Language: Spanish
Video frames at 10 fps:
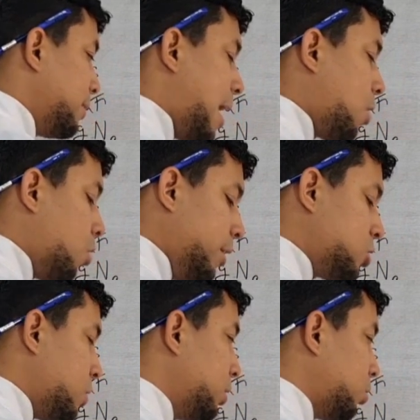ya con
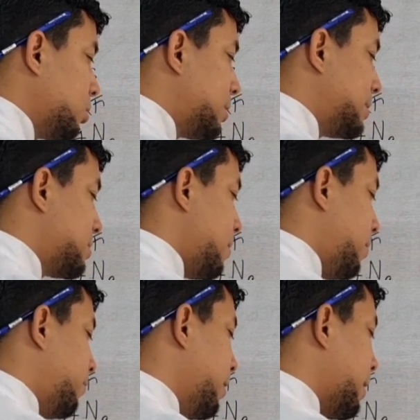eso entonces se
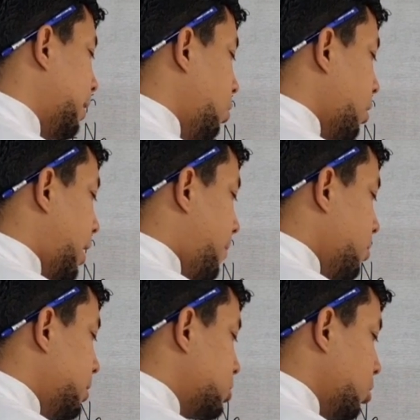simplifican los
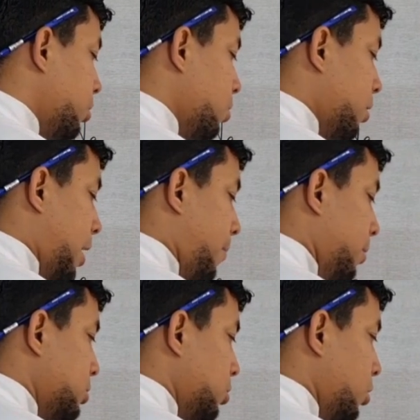gramos de sodio,
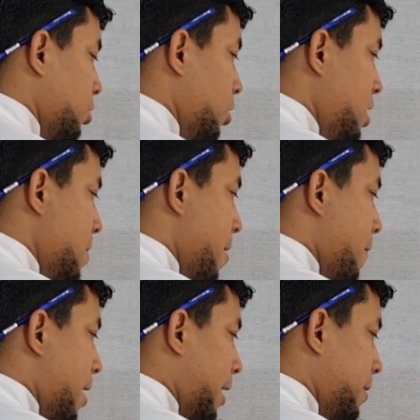gramos de sodio y me
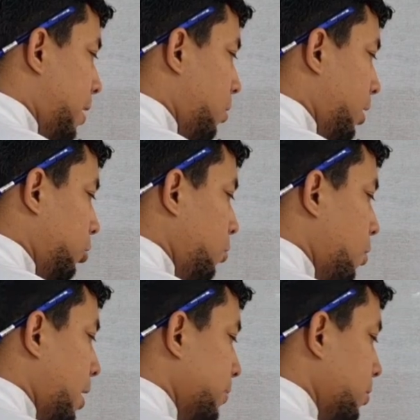va a quedar lo que estoy
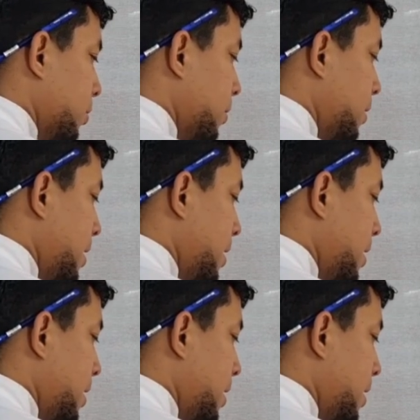buscando,